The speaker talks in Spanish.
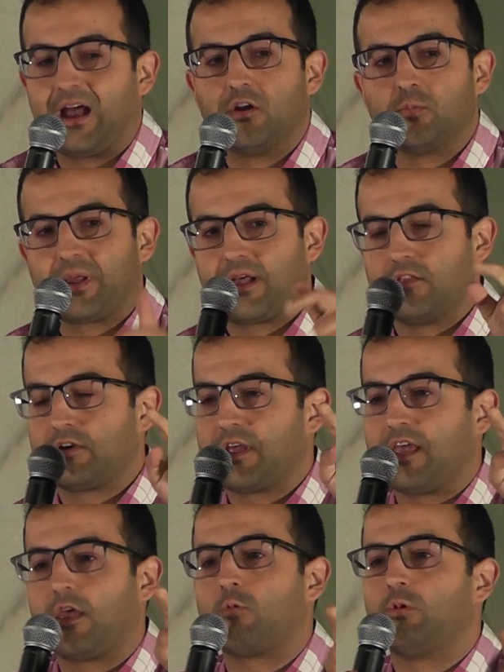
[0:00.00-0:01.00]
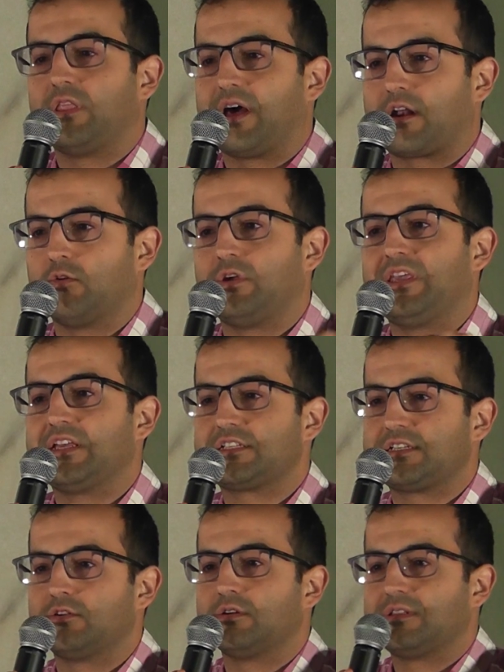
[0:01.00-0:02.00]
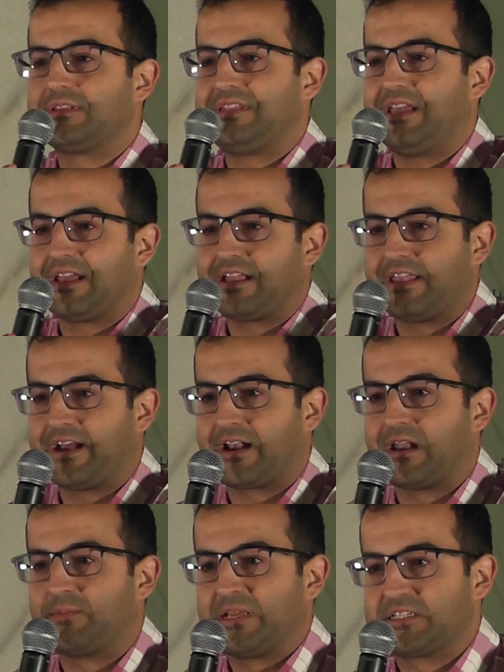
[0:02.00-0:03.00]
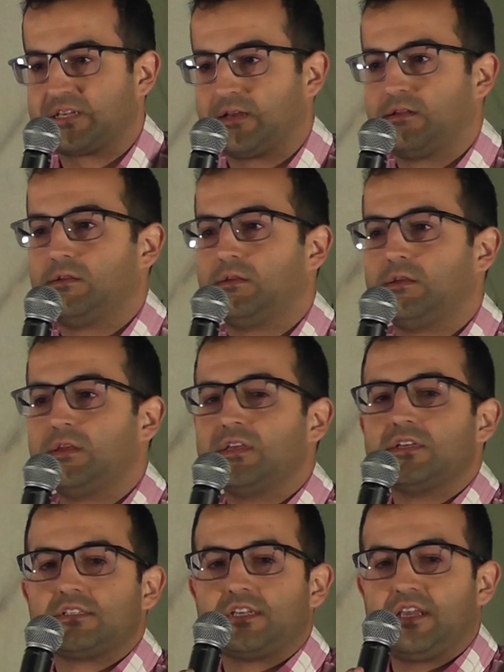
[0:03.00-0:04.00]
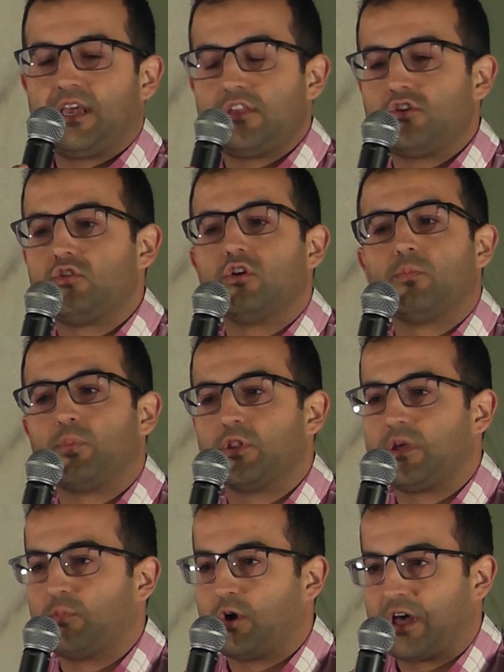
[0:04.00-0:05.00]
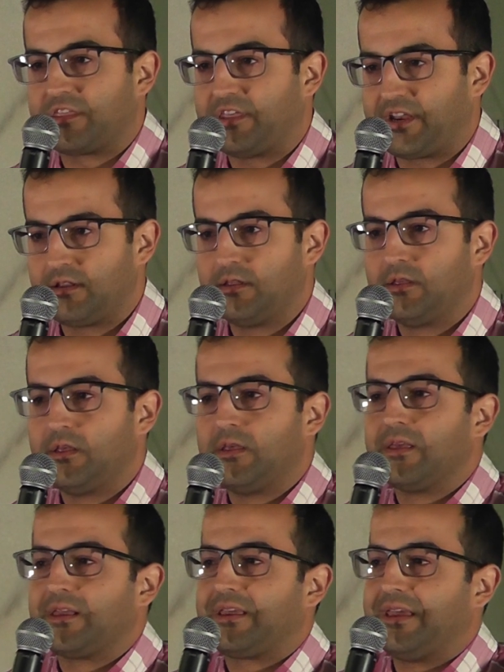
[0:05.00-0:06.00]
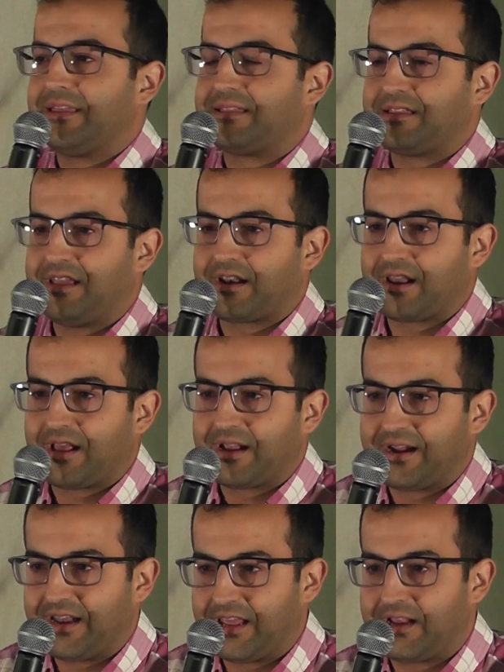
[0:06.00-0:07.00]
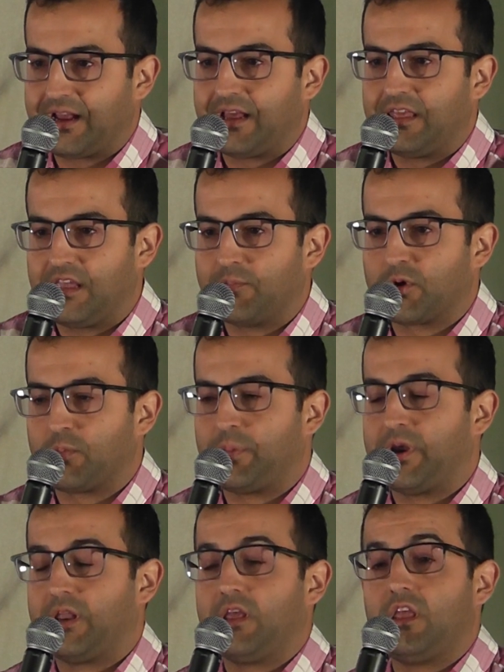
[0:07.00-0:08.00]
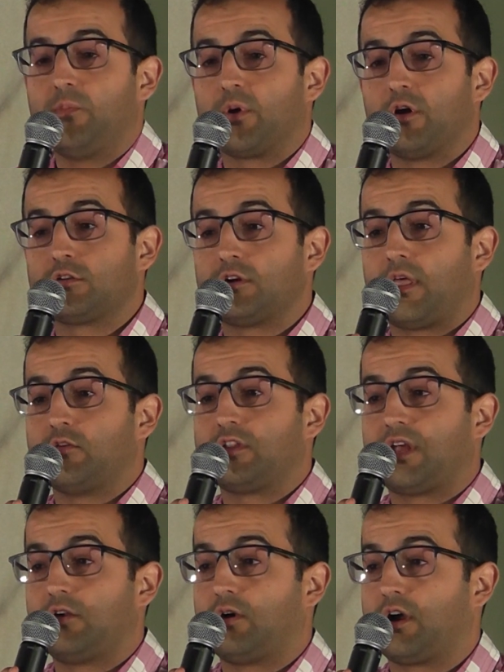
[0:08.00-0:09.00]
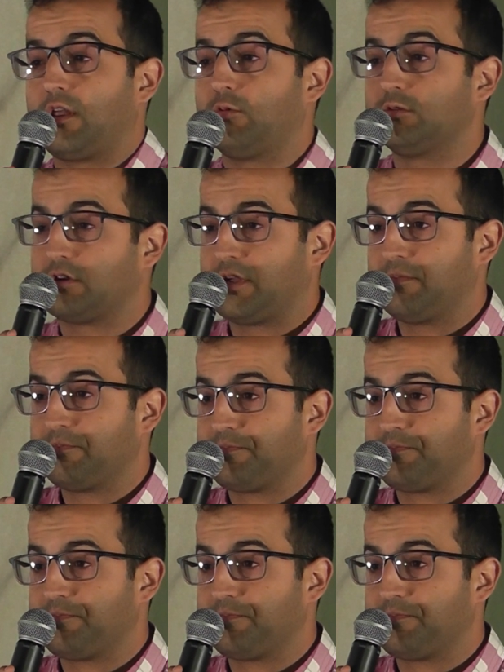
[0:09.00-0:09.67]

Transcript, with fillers: A los pescadores hay que cuidarlos y eso tiene que llegar a la mesa. Sin ellos no podemos hacer que esta tierra crezca y que prospere. Y por el otro lado están los agricultores.